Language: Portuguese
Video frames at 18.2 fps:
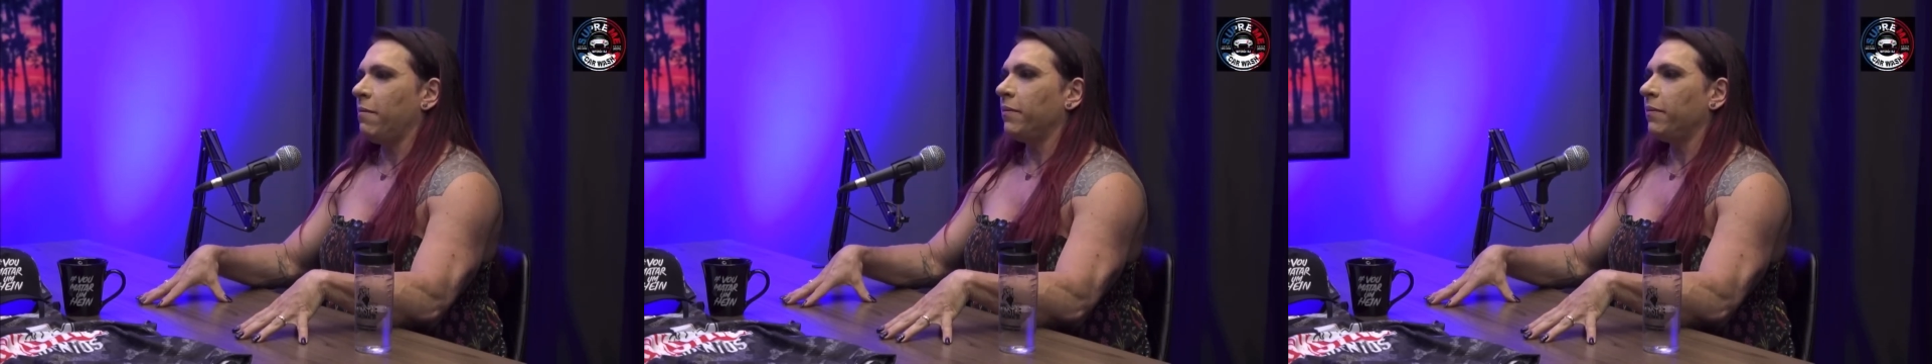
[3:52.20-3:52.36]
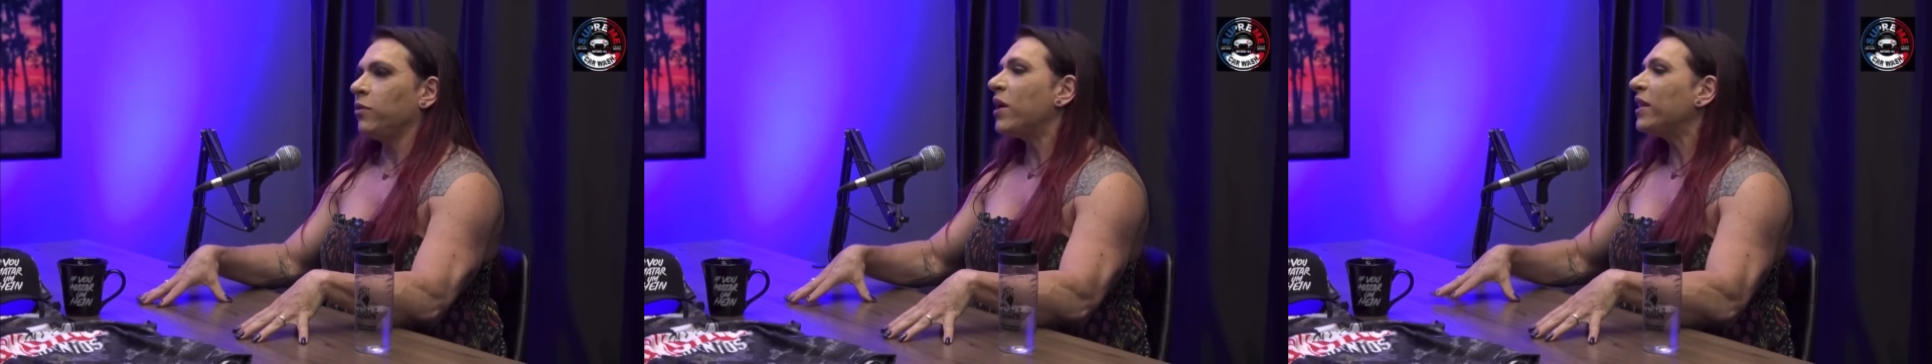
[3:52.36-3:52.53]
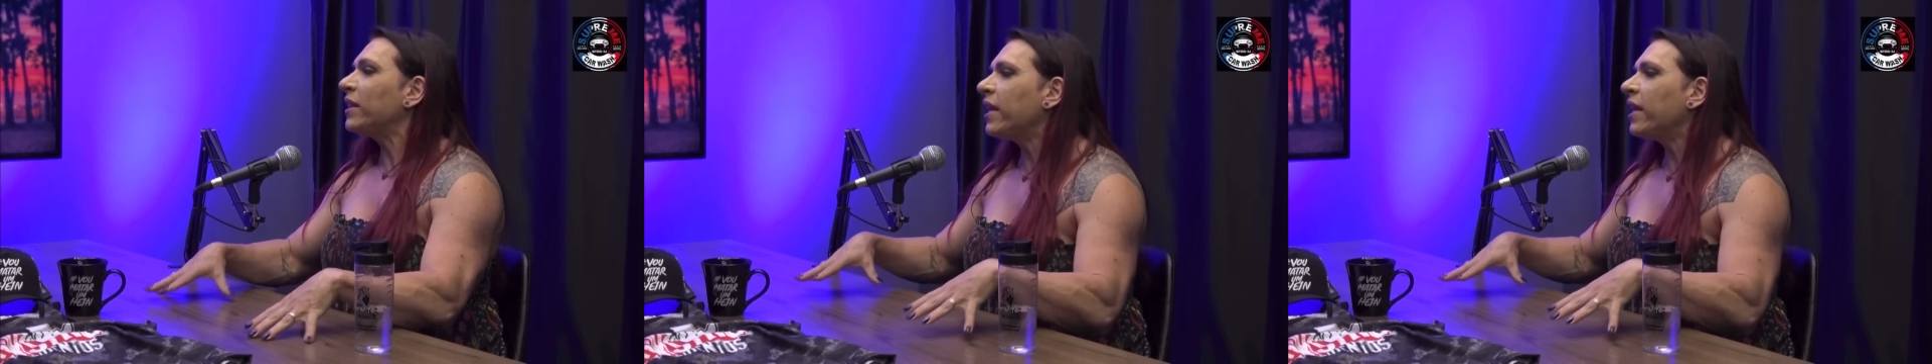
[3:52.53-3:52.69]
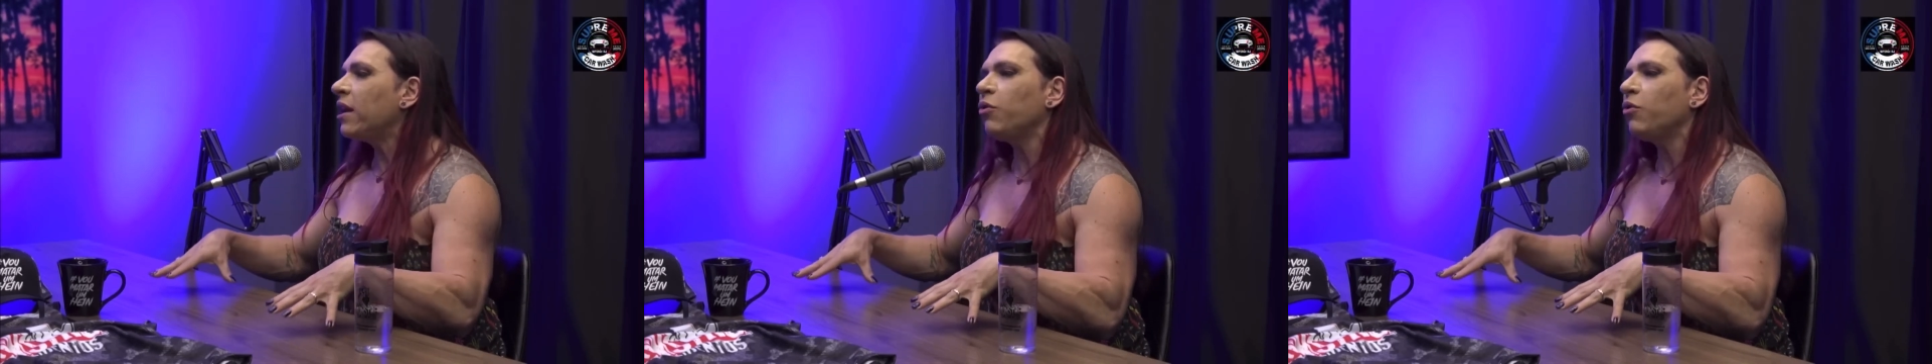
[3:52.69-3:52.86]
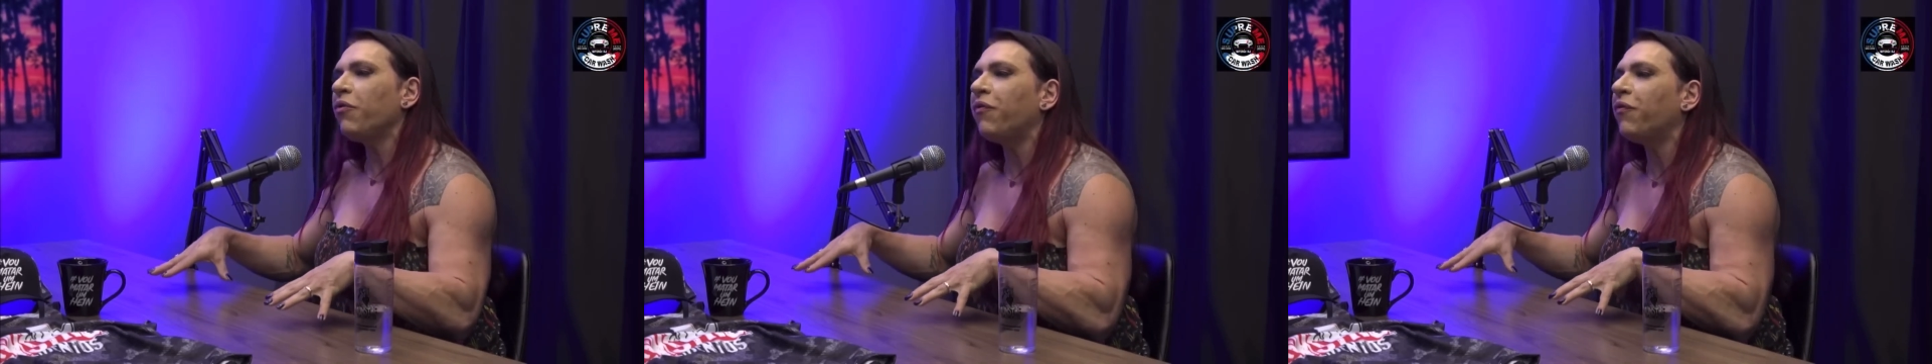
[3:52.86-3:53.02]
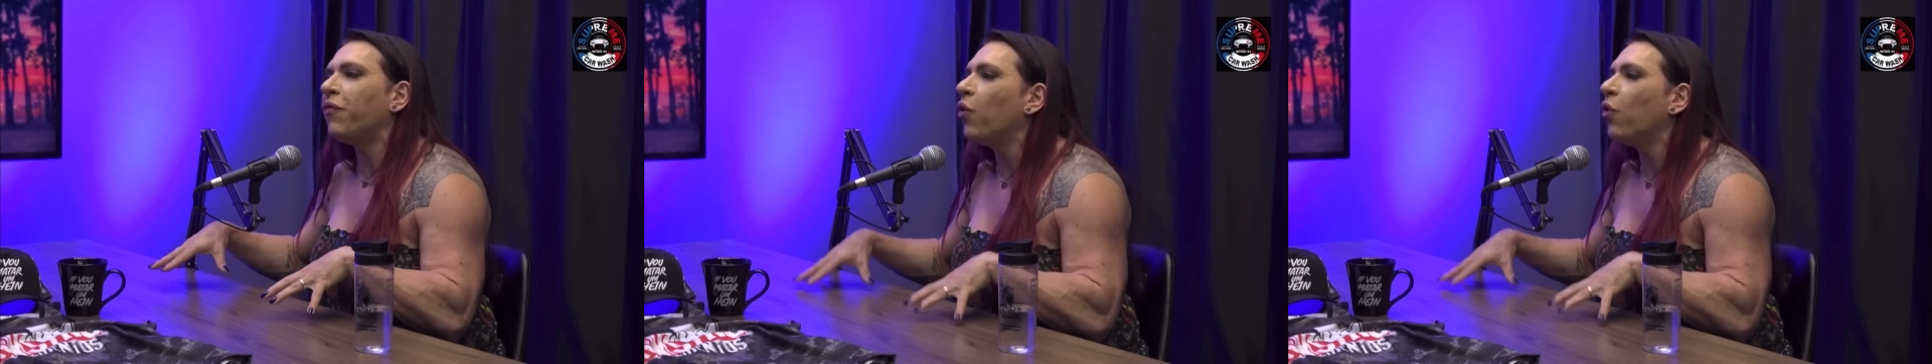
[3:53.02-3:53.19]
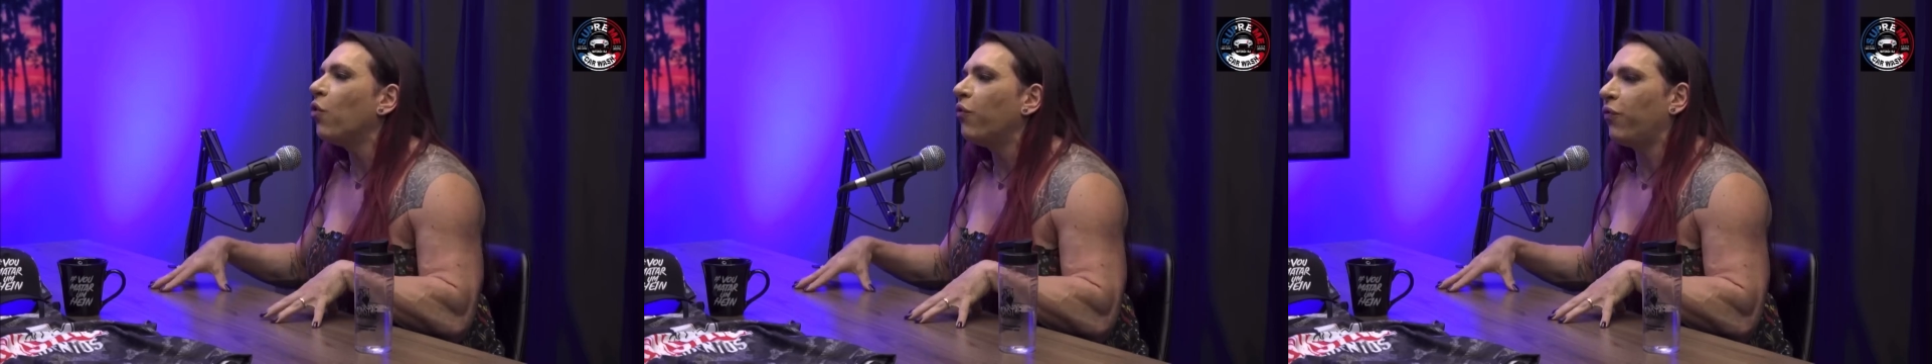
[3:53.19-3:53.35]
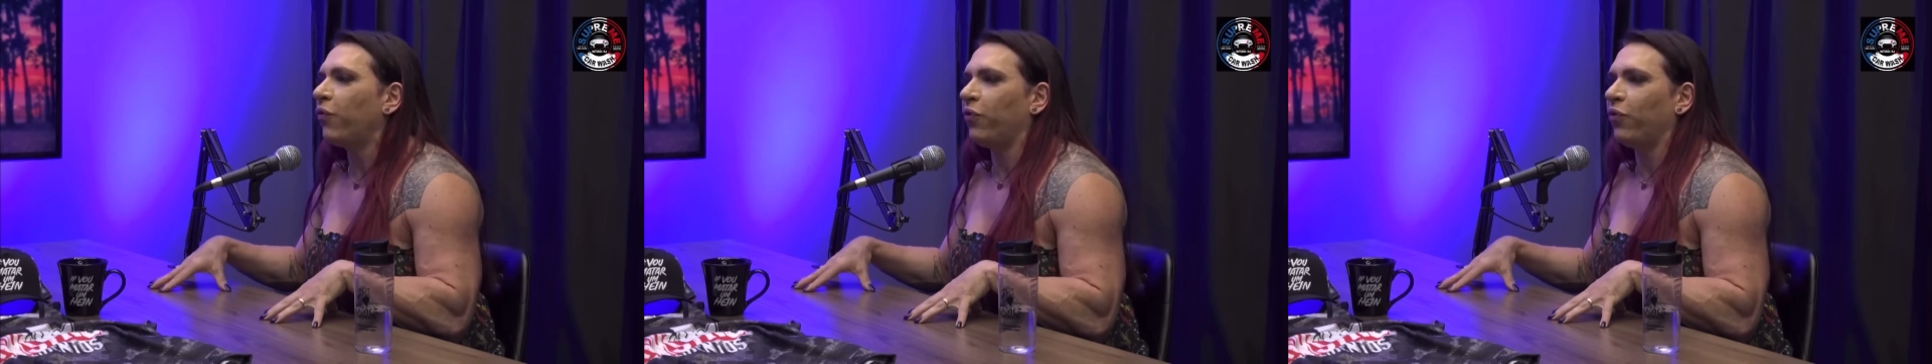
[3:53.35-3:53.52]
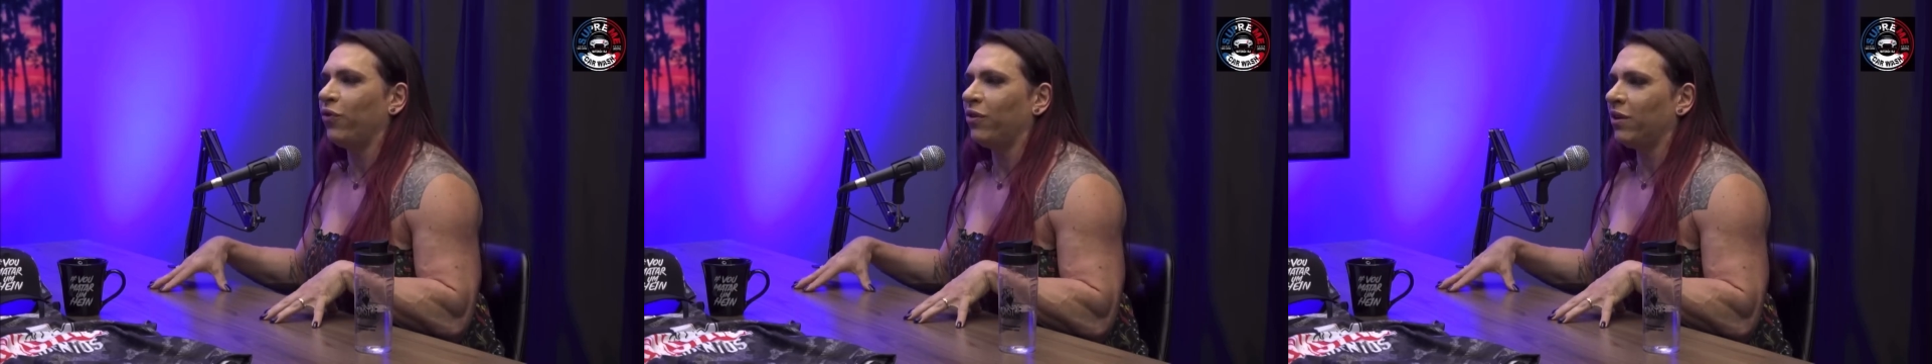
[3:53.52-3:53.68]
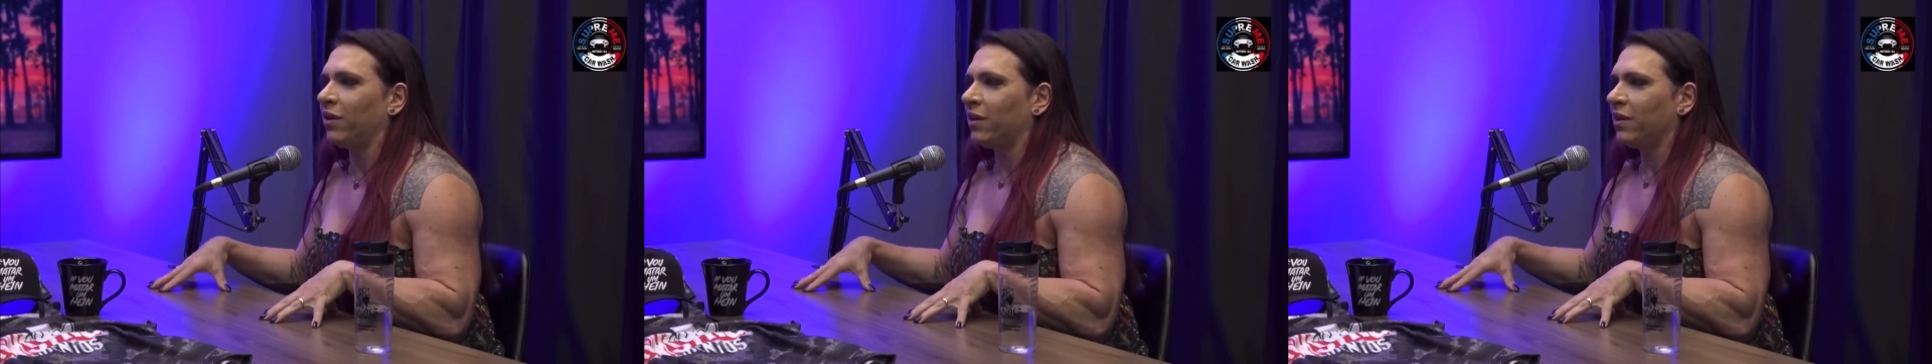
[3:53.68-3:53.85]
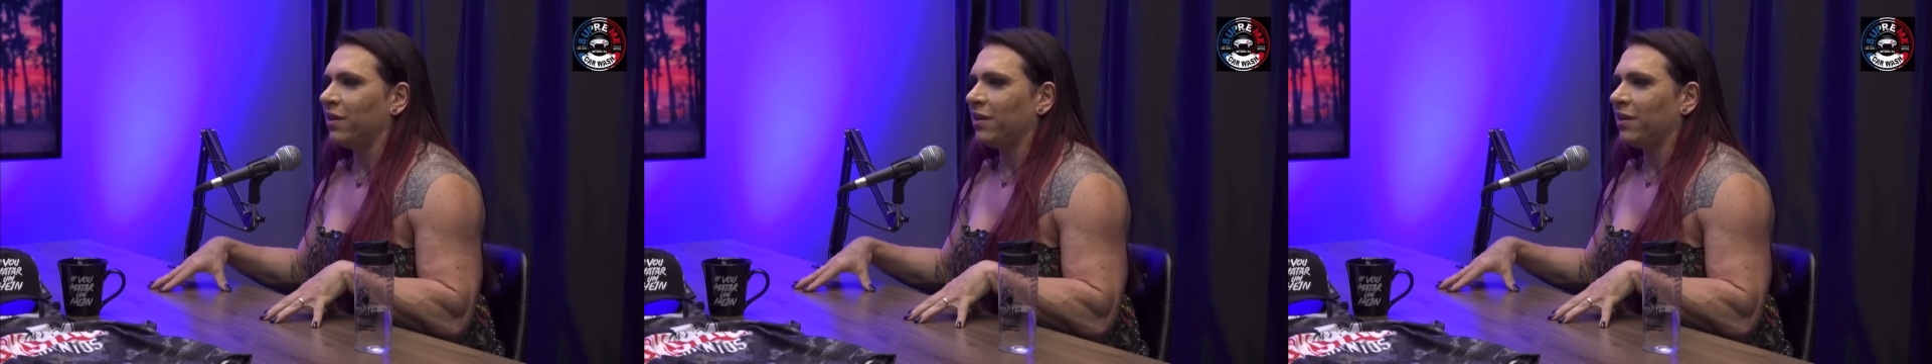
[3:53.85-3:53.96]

Não é treino fofo.